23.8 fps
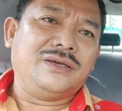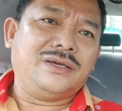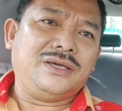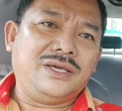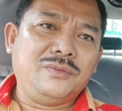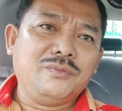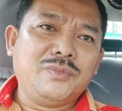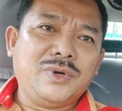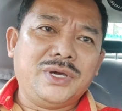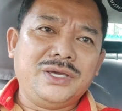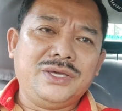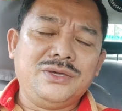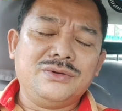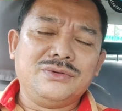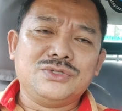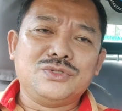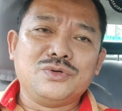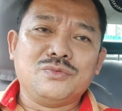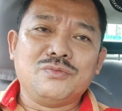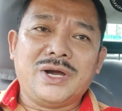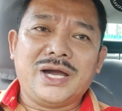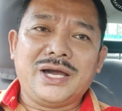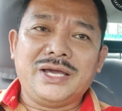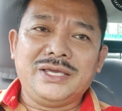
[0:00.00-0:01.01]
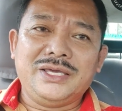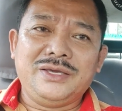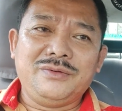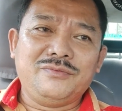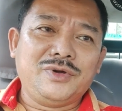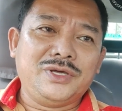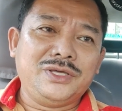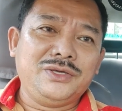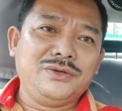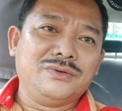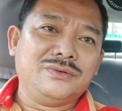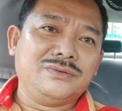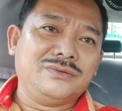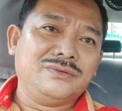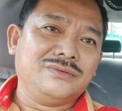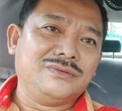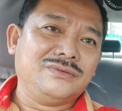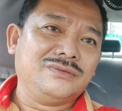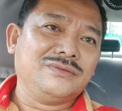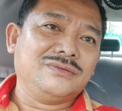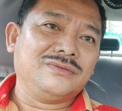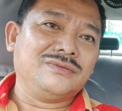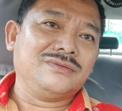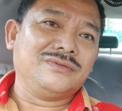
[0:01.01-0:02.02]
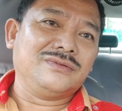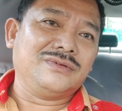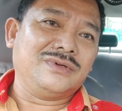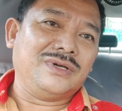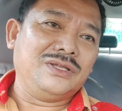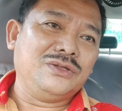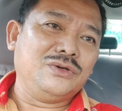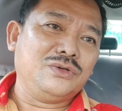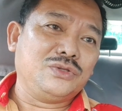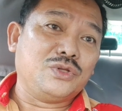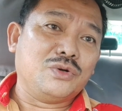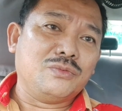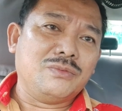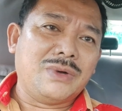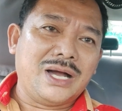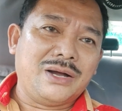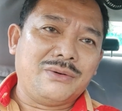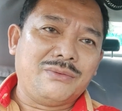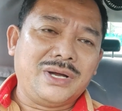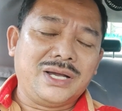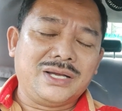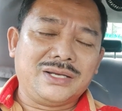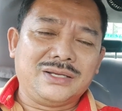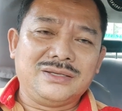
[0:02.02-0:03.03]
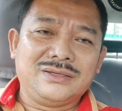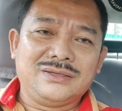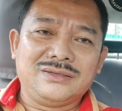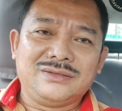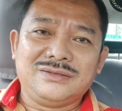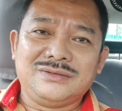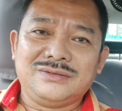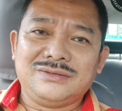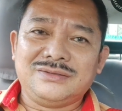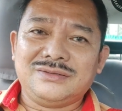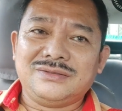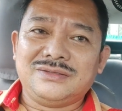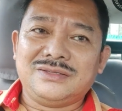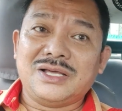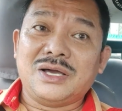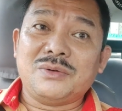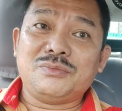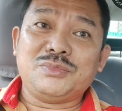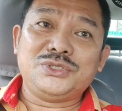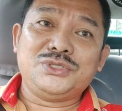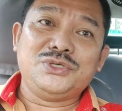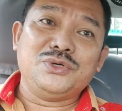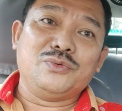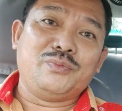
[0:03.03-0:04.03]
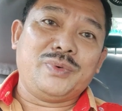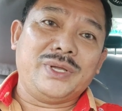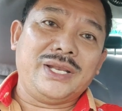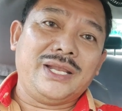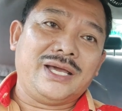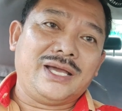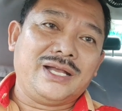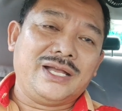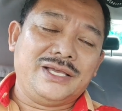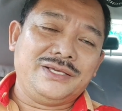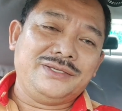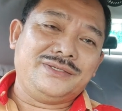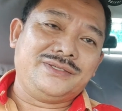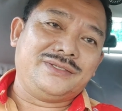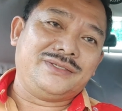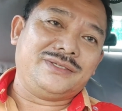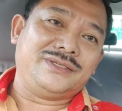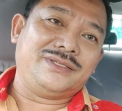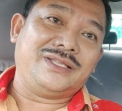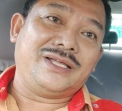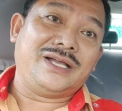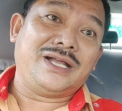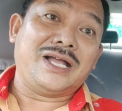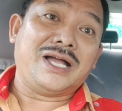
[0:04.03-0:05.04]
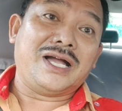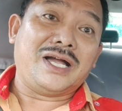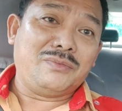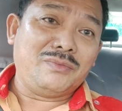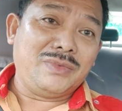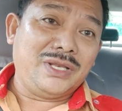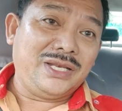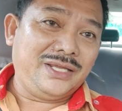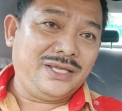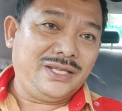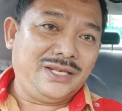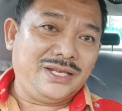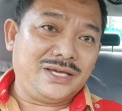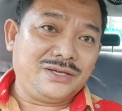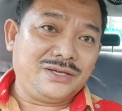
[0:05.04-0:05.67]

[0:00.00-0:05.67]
iba yung sumakay, iba yung ano, tumawag. Tapos yung pala guys, nagkakamali